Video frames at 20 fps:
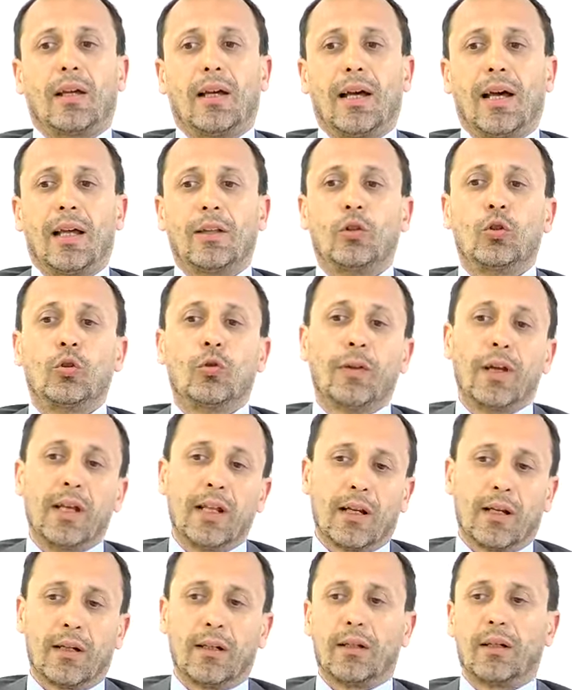a
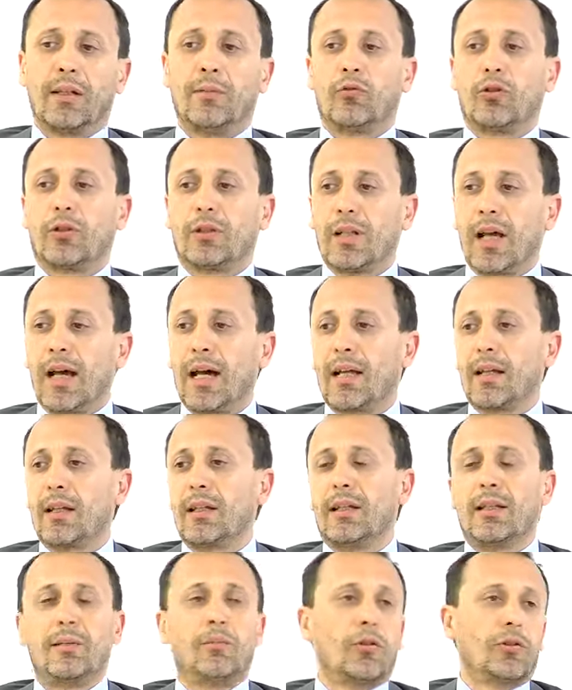dover
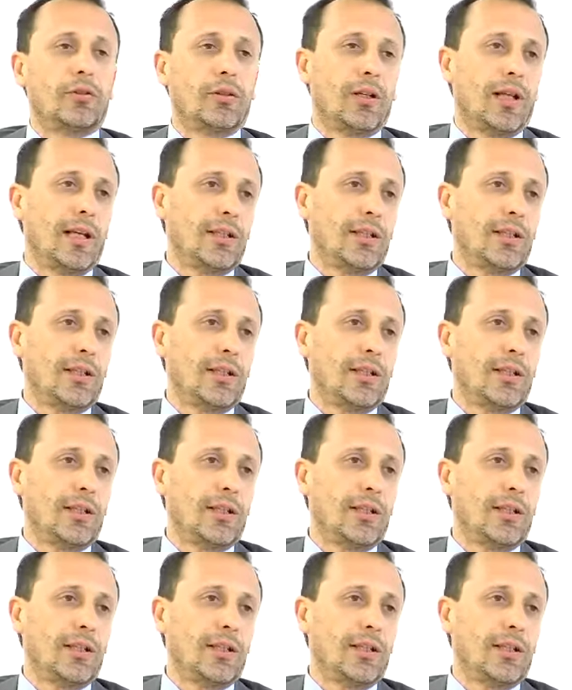riportare i posti